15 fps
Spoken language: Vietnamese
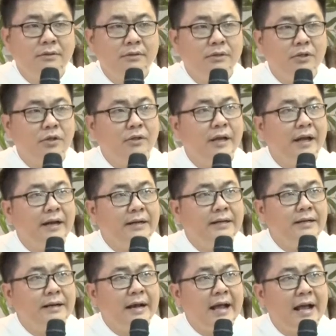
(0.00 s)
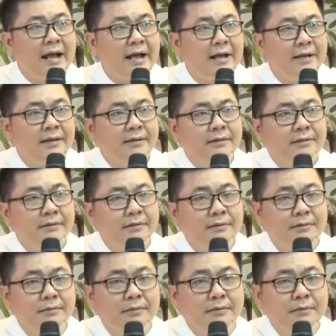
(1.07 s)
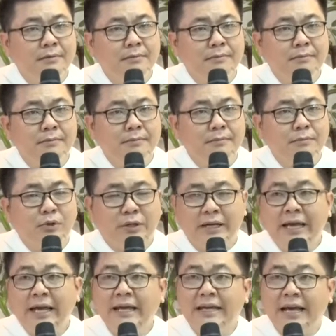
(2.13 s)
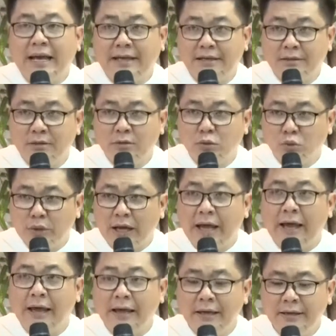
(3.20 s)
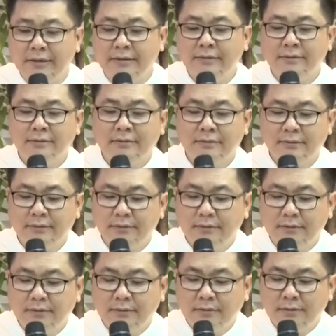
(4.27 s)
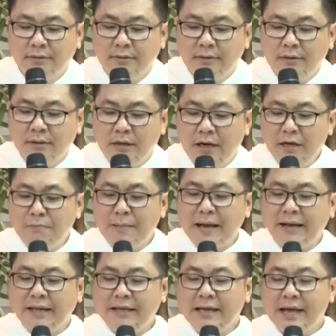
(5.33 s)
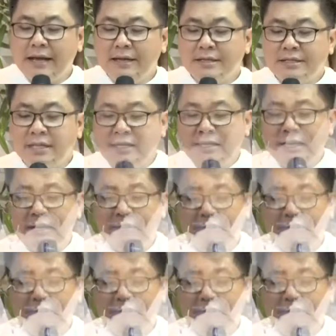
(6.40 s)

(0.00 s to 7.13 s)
tôi có thể đưa ra một cái hình ảnh cụ thể Đức Maria chính là